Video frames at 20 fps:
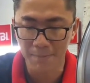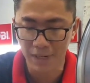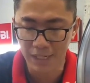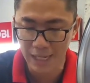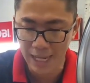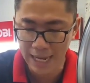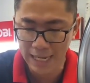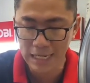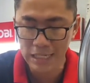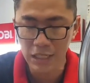mình
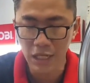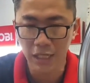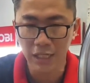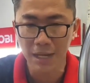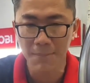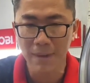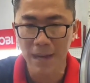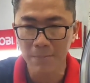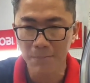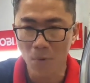thấy trên
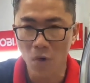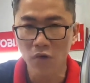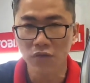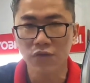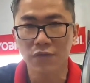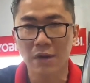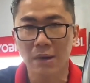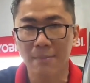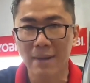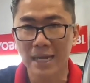cái máy
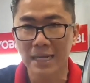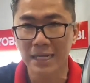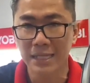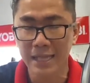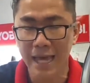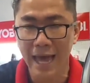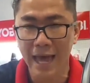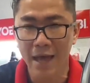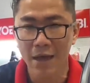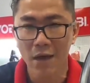Bosch và
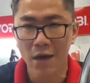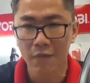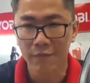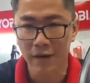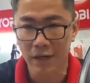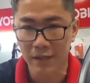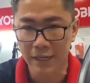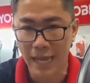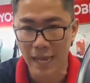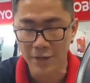Makita
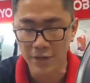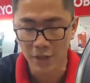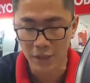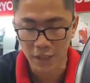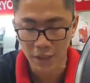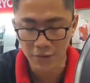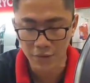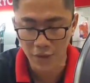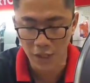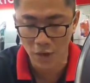và cả những
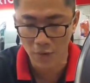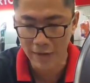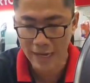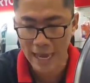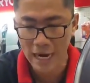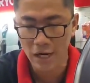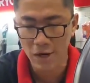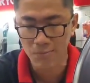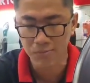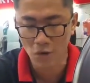cái thương hiệu
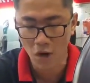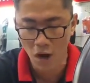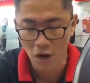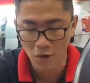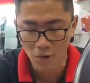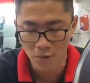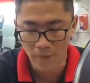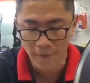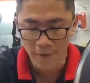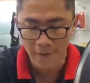khác không có
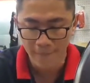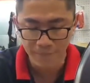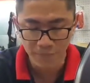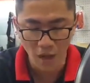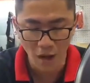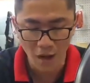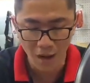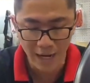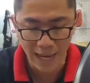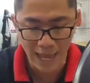luôn
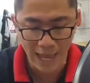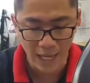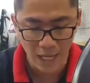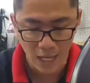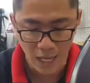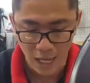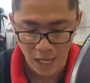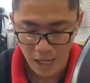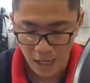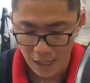đó là
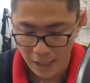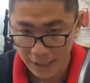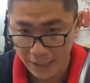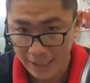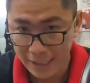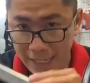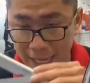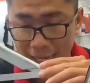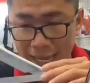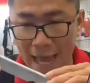
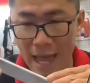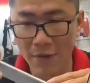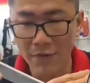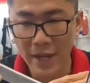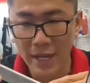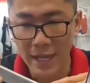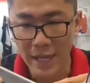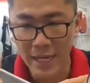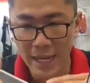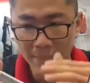cái cảo
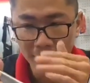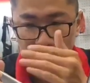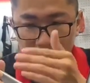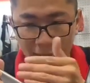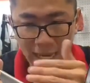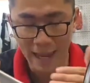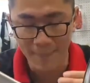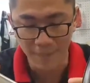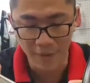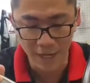này anh em cái
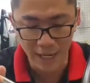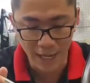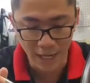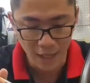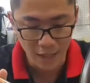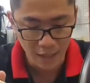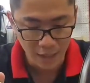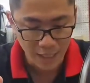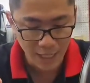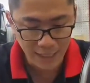kẹp này nè
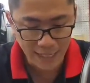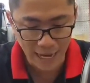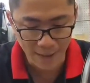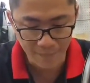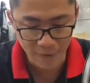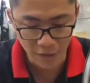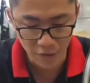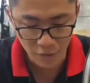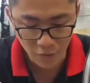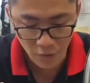cái kẹp
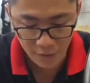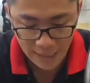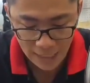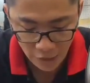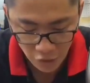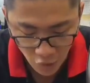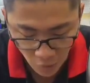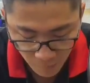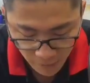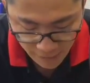này nó có
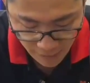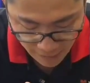tác dụng là